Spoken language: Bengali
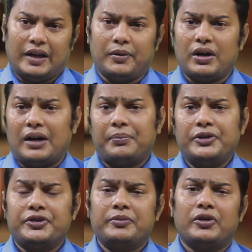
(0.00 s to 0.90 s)
এবং
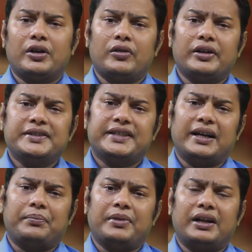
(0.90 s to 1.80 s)
আপনি যদি মনে করেন যে
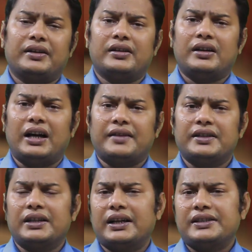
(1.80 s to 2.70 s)
আপনার
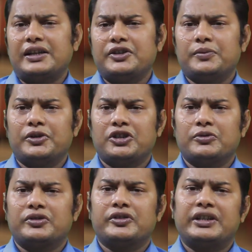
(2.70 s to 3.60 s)
হাতে থাকা জাতীয়
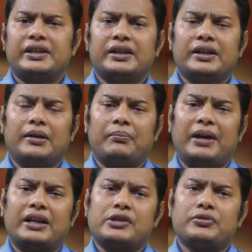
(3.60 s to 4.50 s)
পরিচয়পত্রটির মেয়াদ